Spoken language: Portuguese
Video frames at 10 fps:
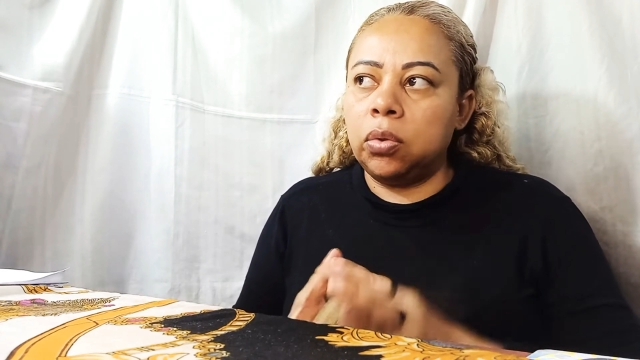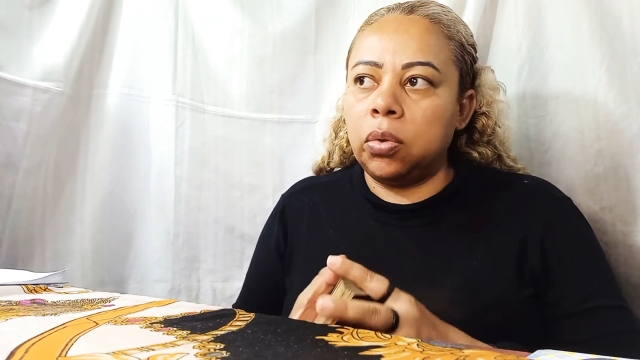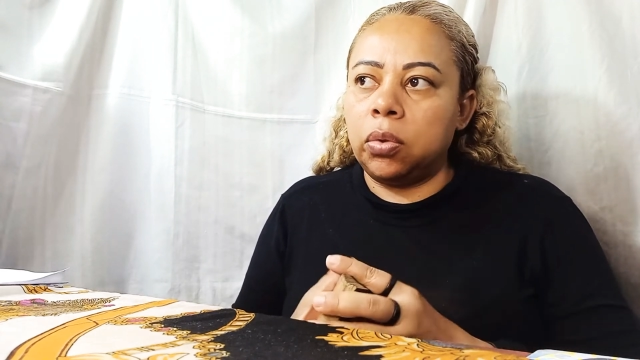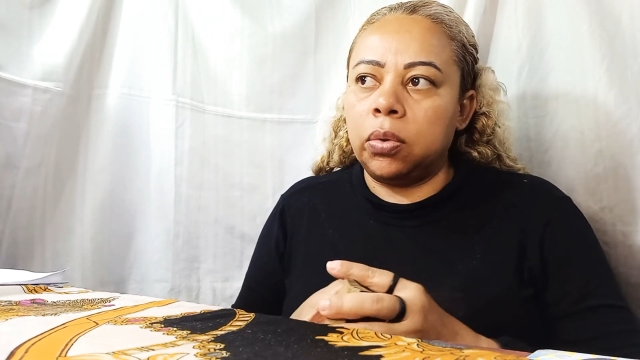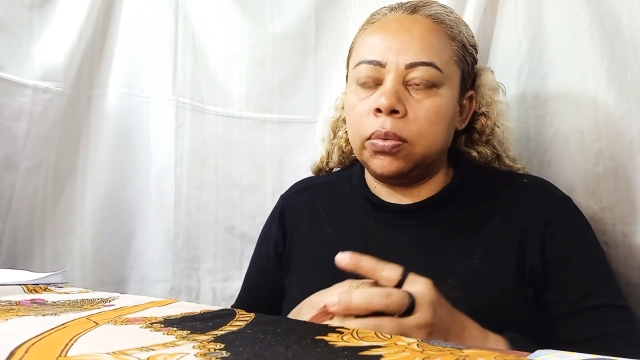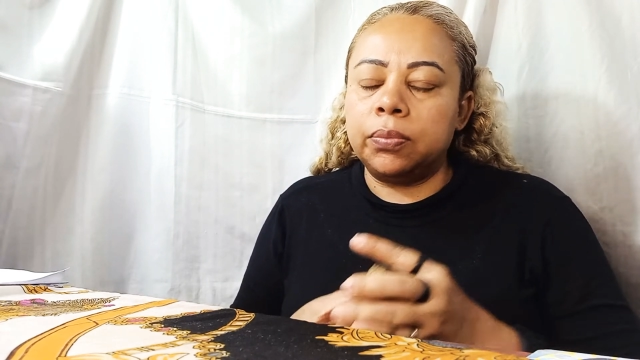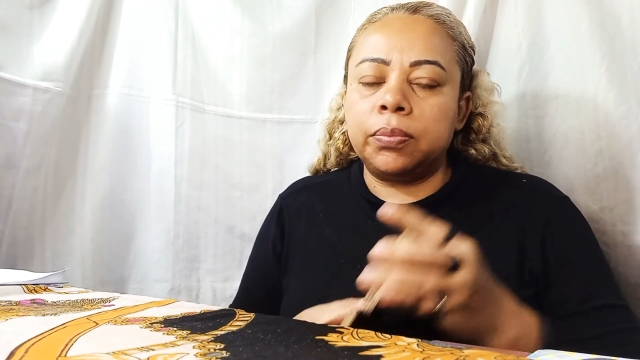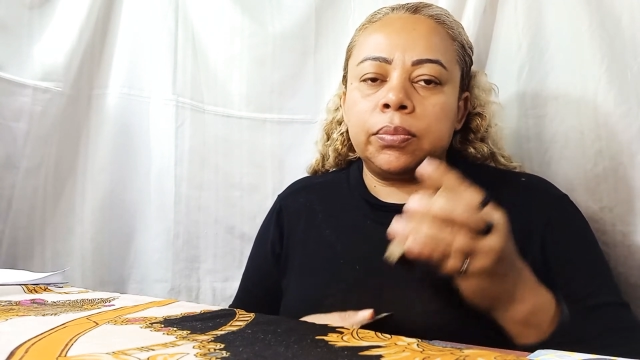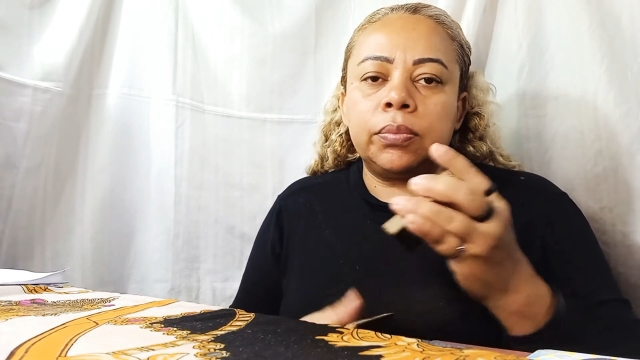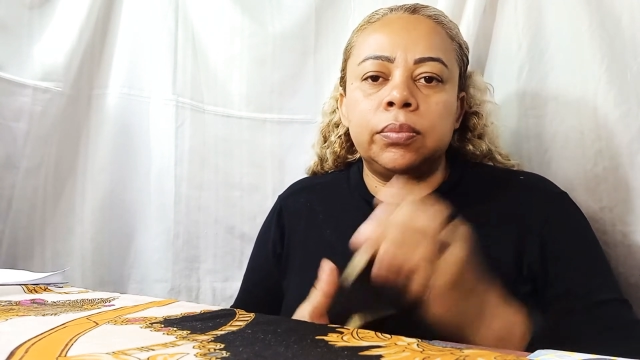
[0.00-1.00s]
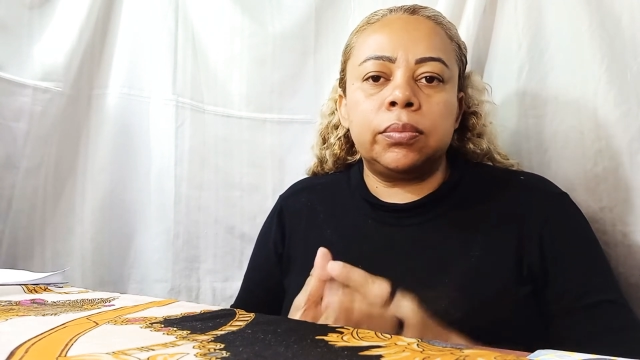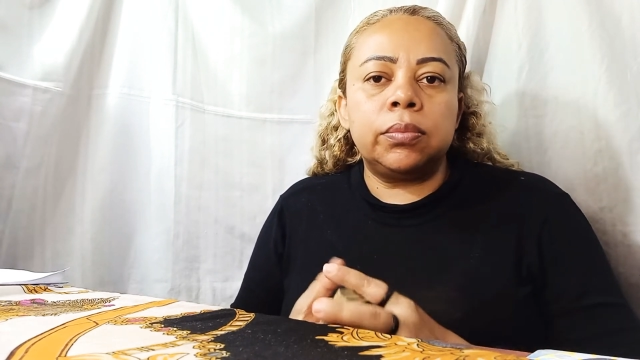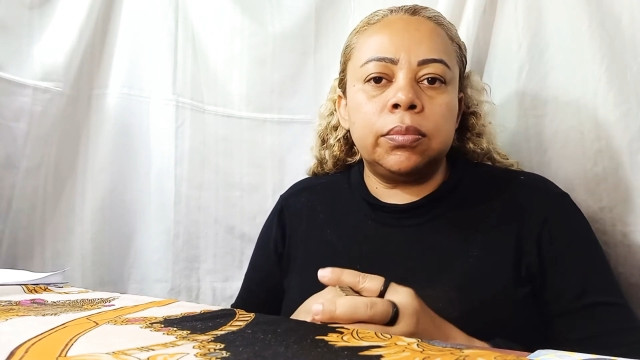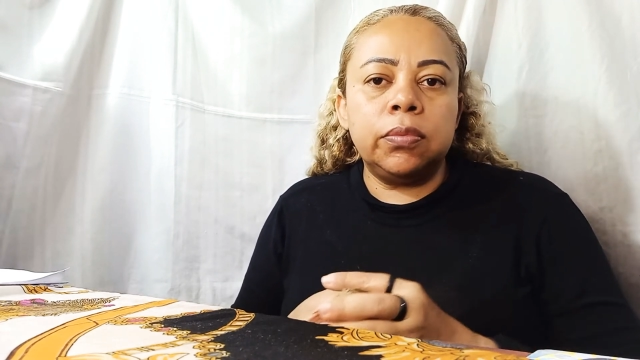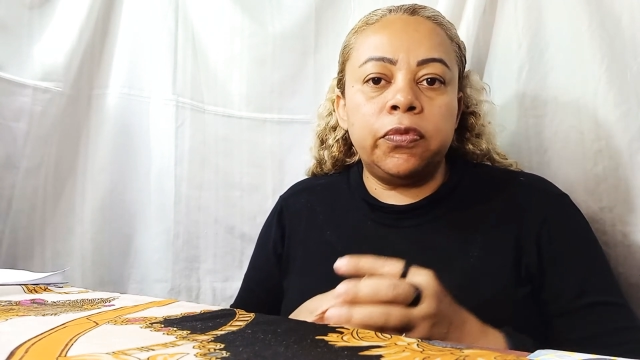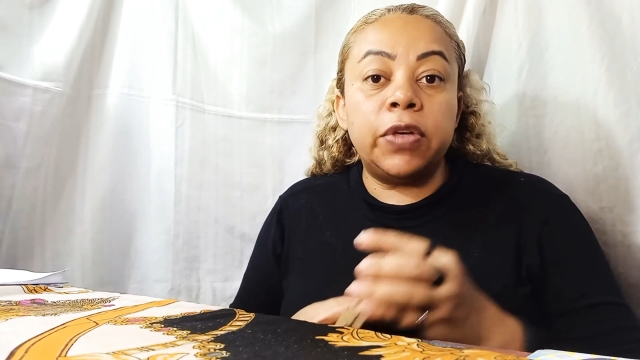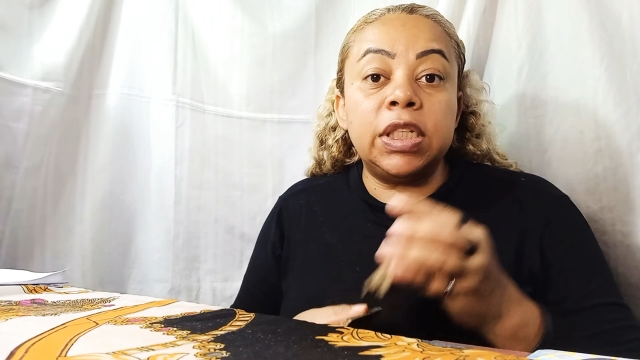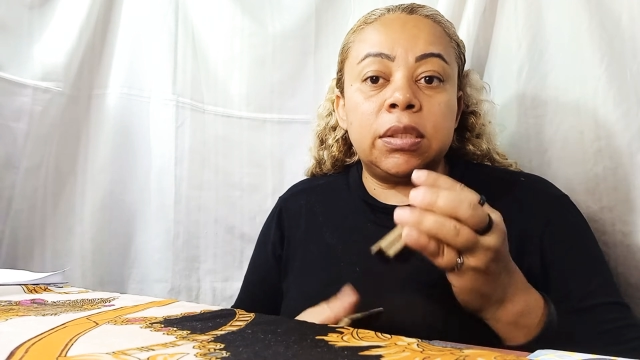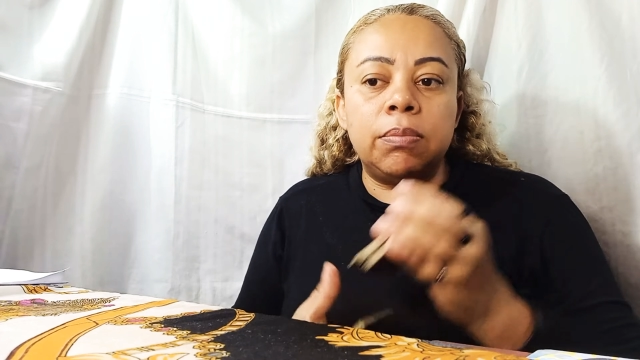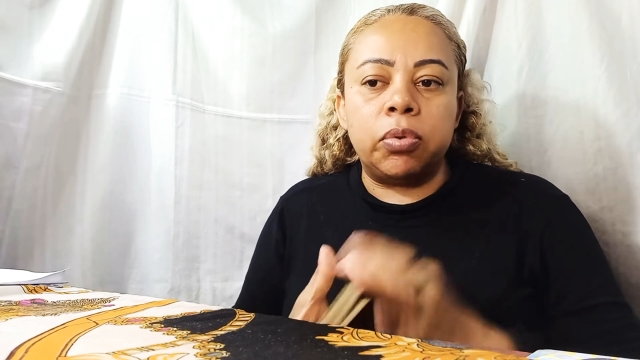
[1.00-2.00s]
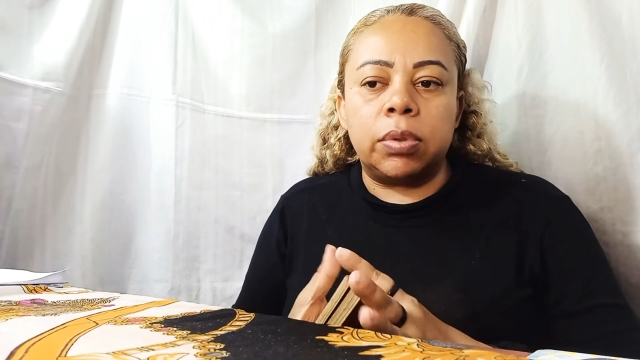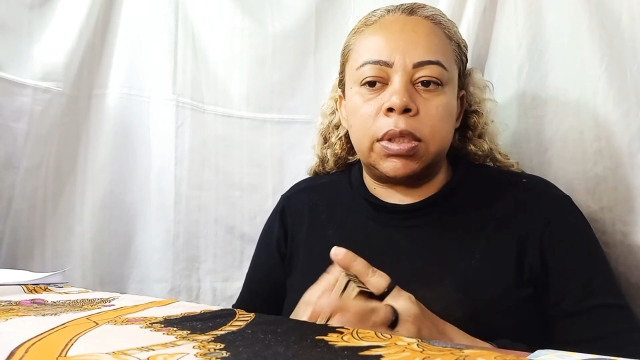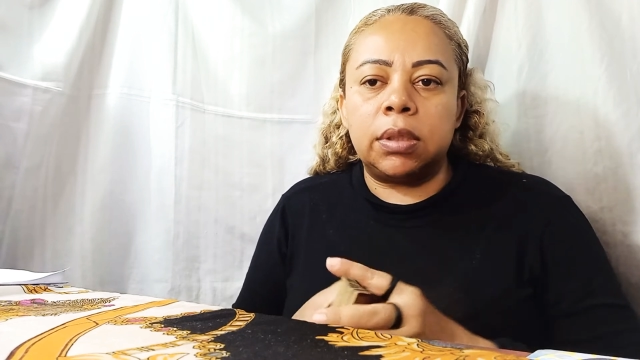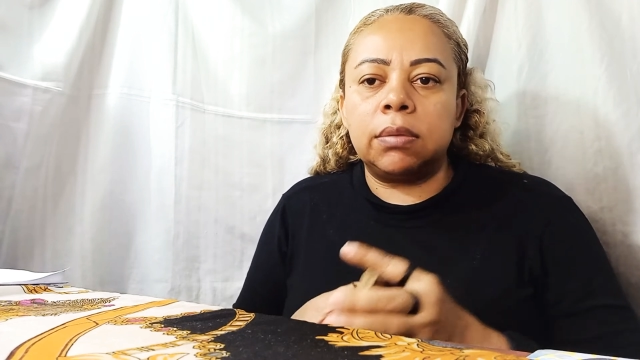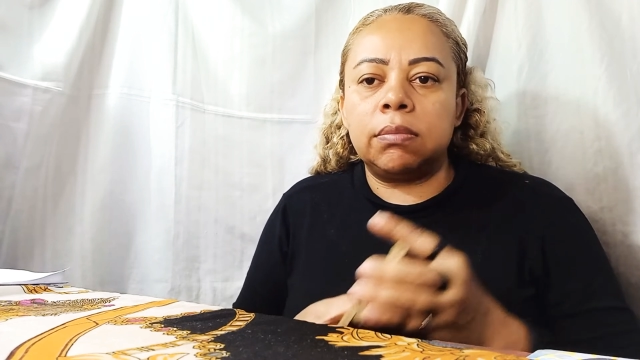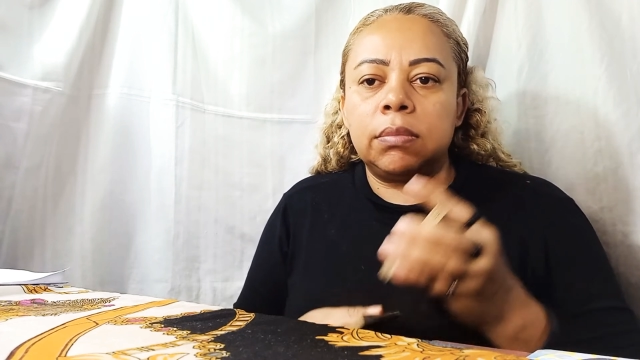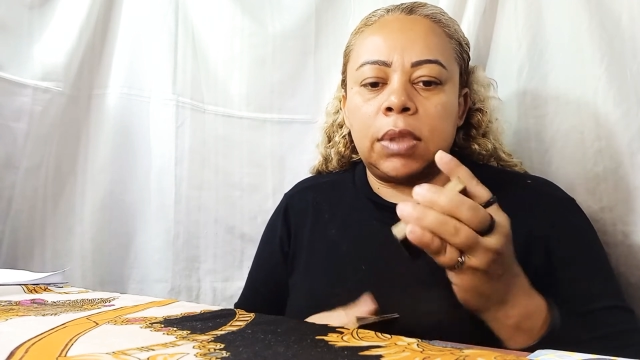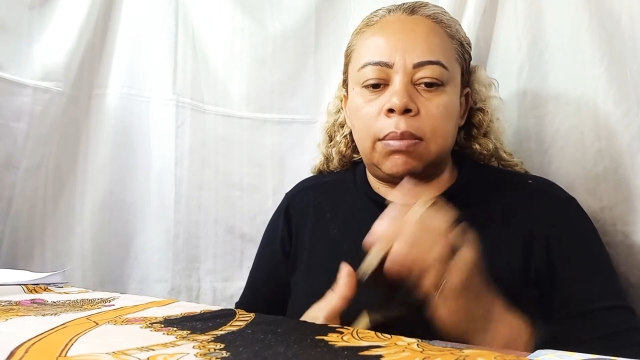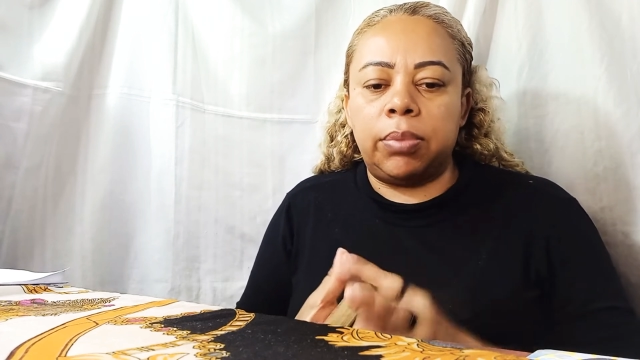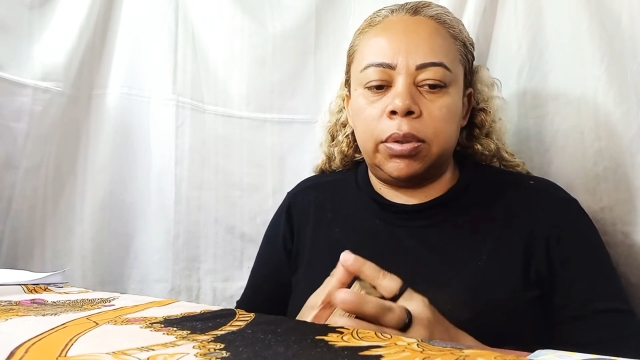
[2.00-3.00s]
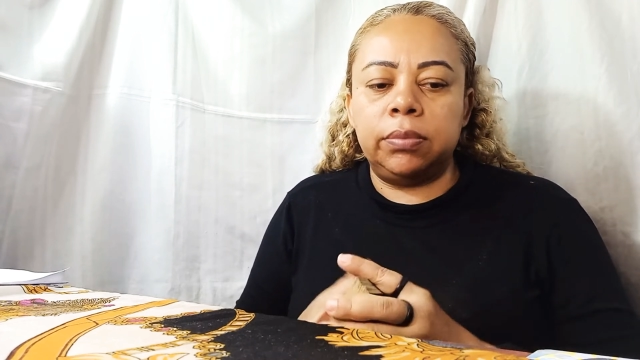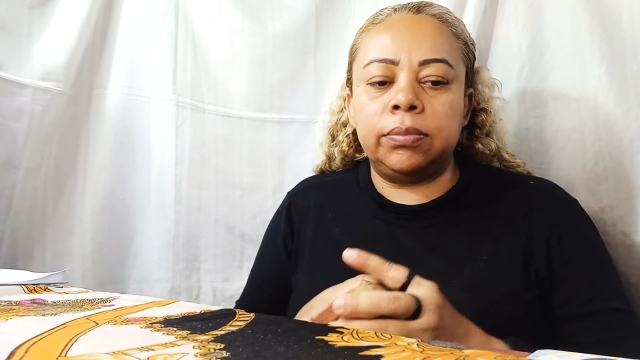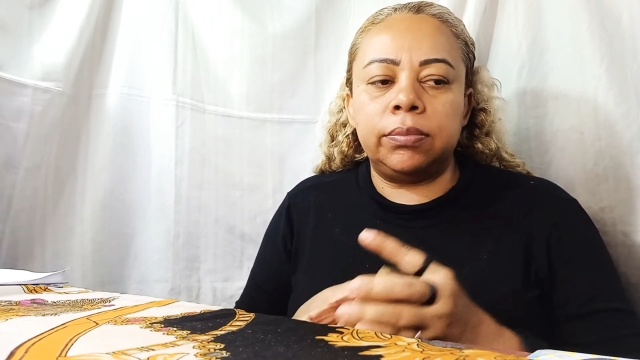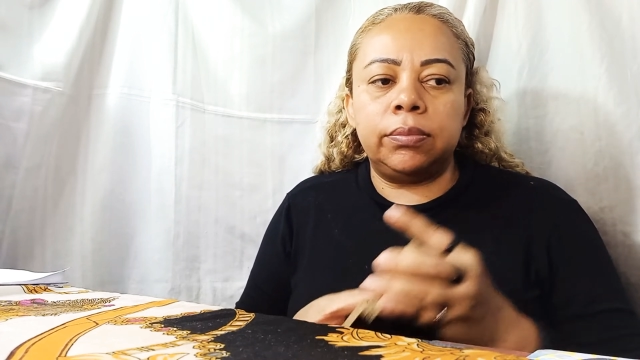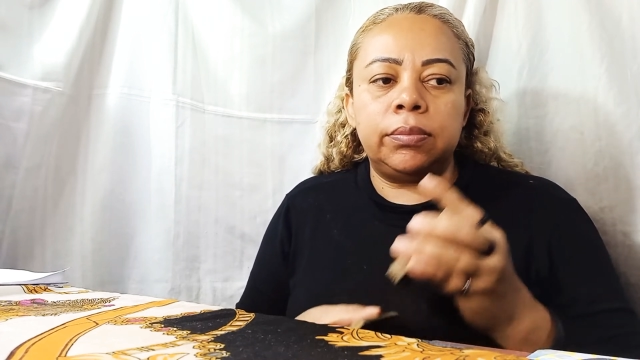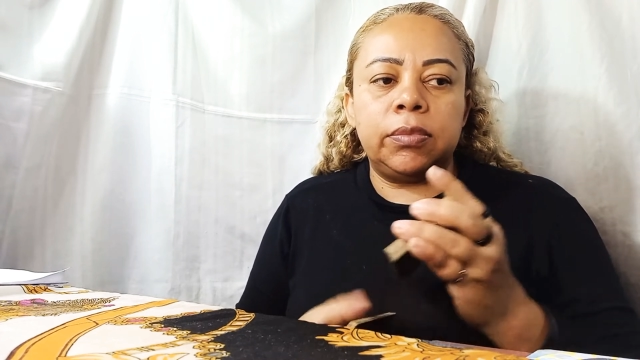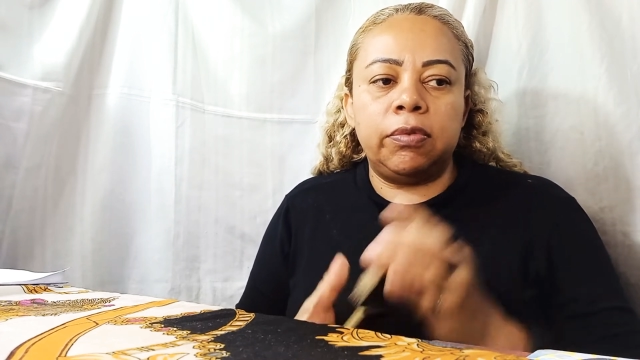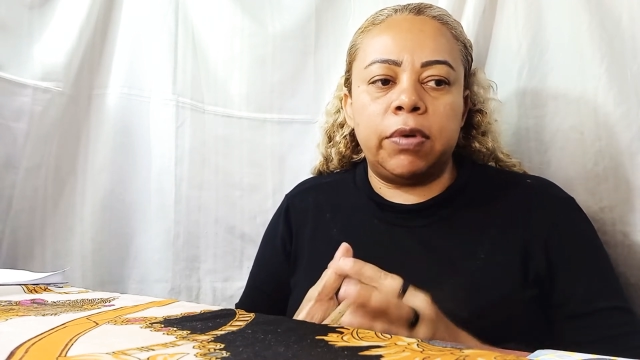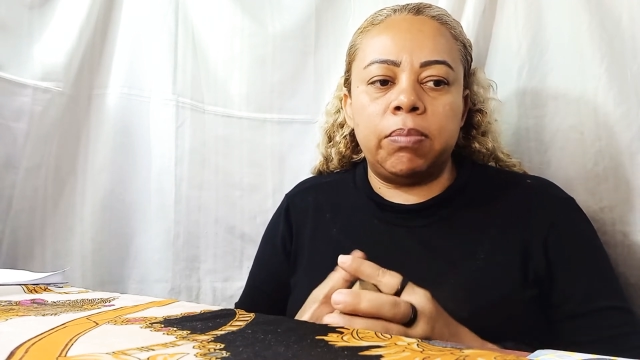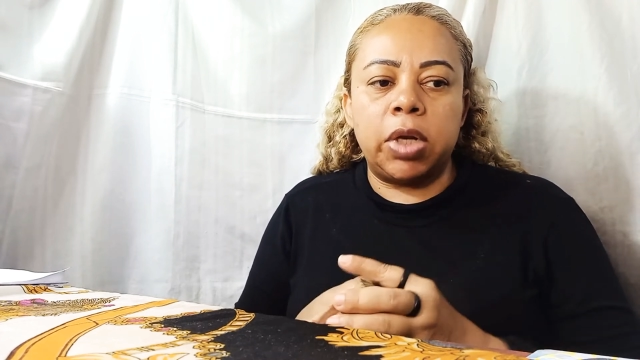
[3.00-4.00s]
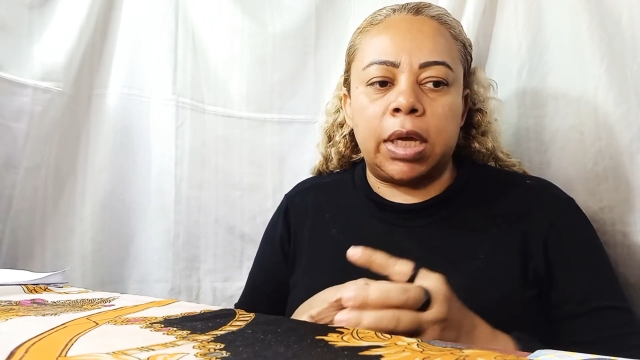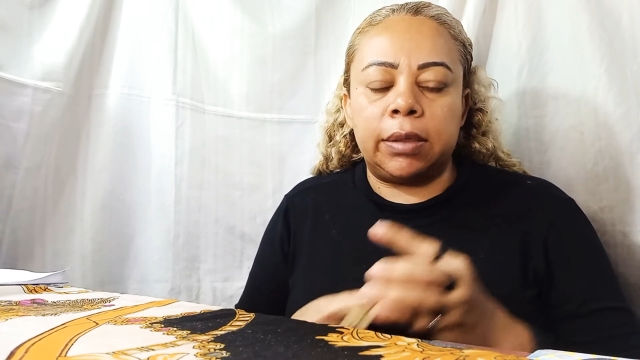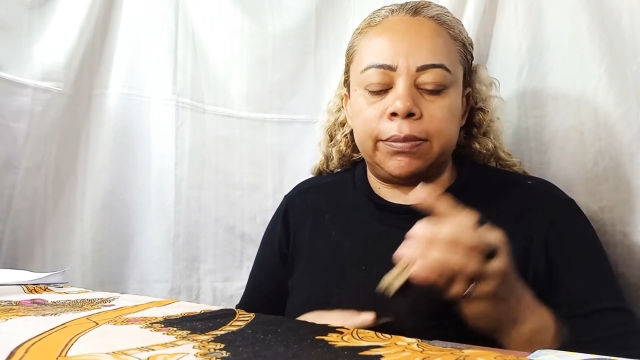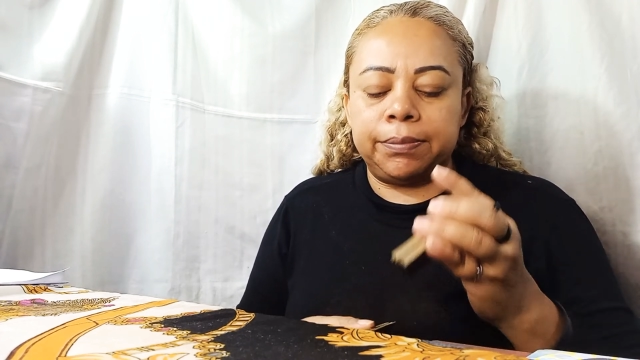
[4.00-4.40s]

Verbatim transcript: no Facebook, tá bom? Vamos lá.